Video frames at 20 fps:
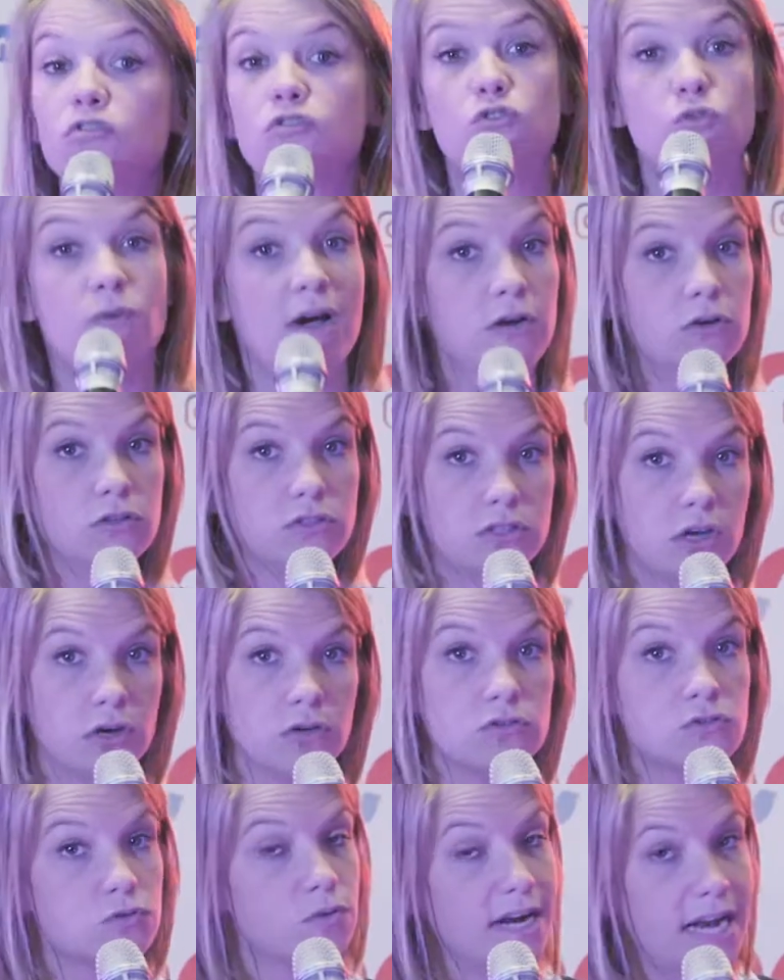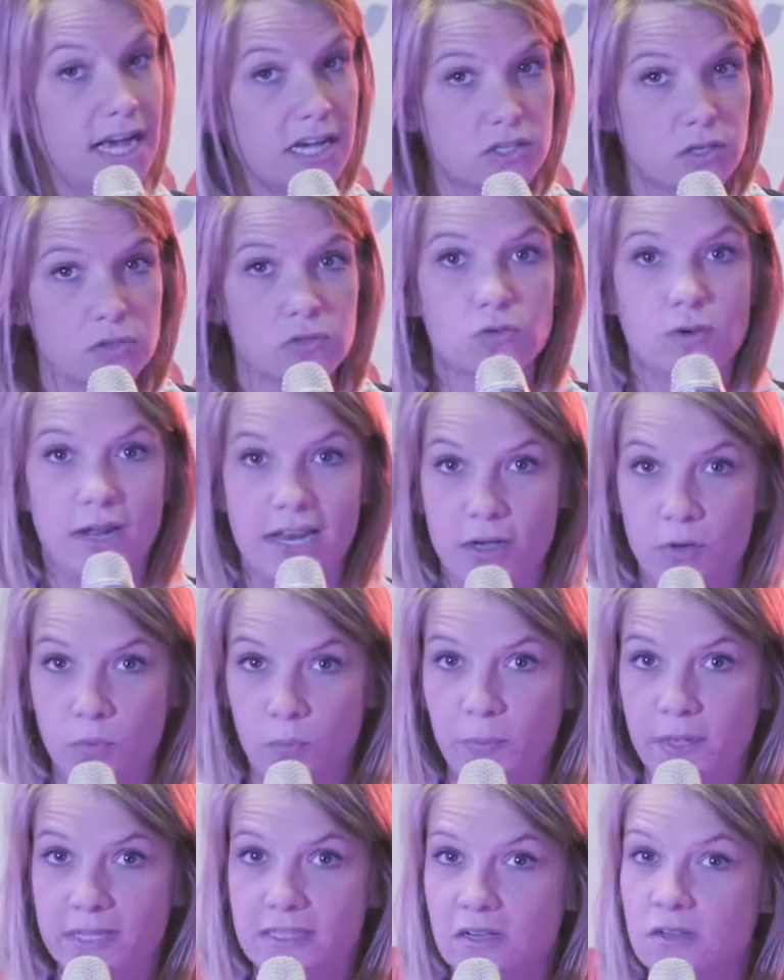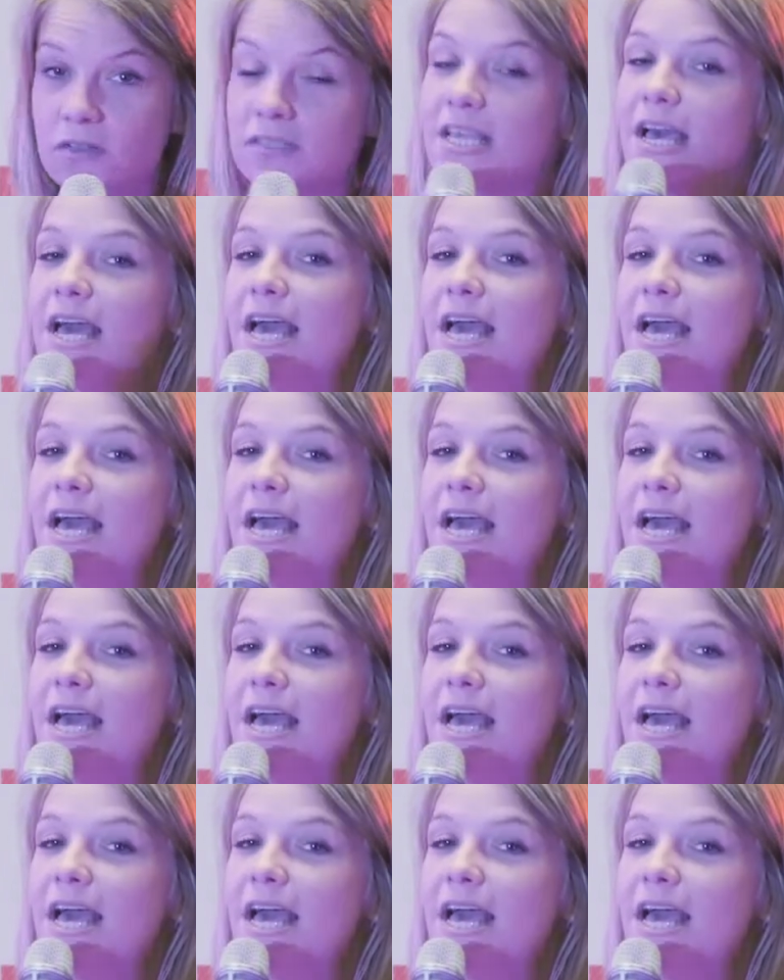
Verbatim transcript: soit le temps, soit l'argent, soit les compétences.